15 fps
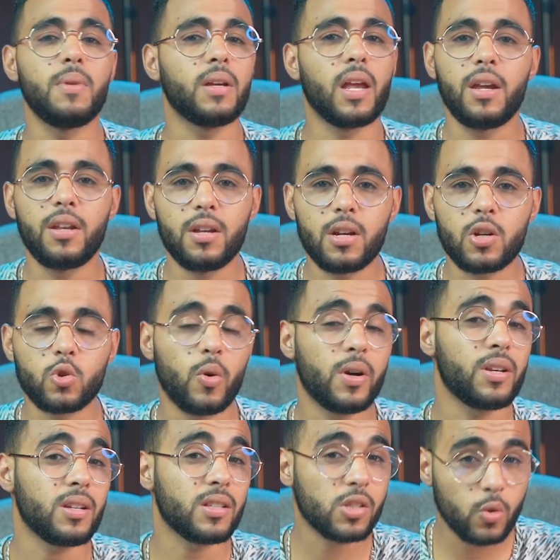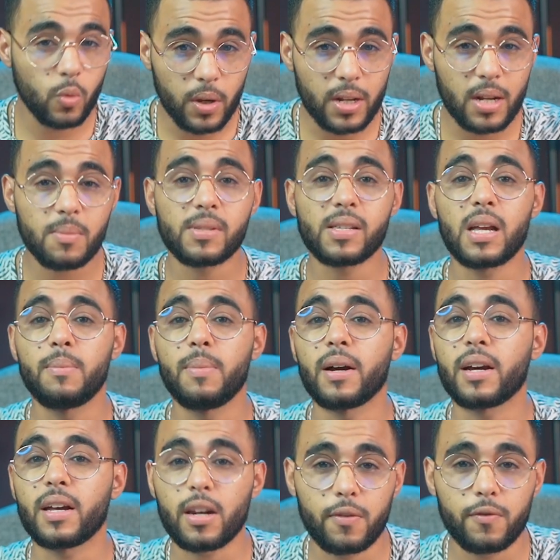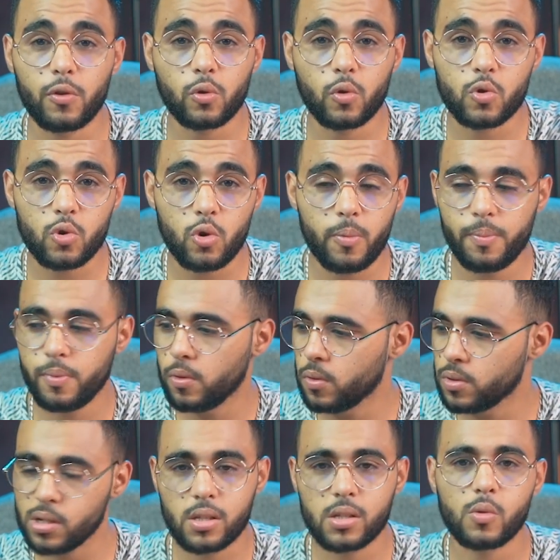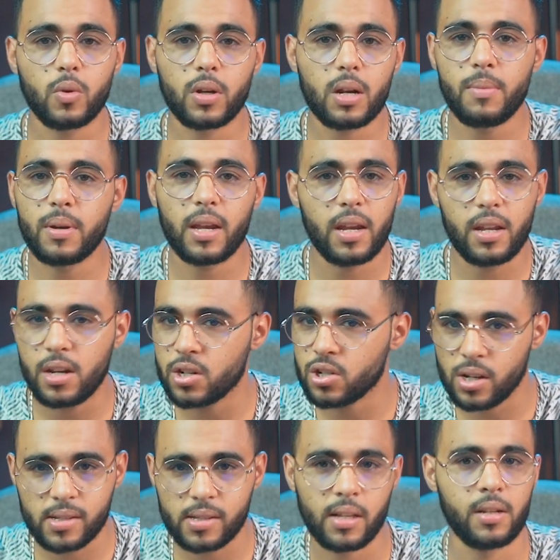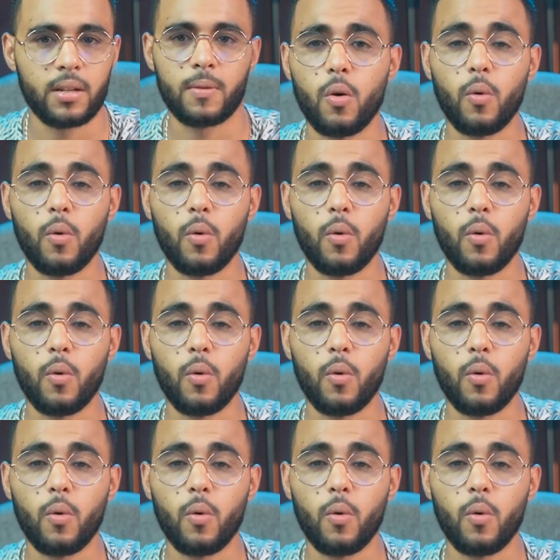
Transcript: ما كايناش وان التصويره مصايبه غير الفوتوشوب وتتصويره ما كايناش اصلا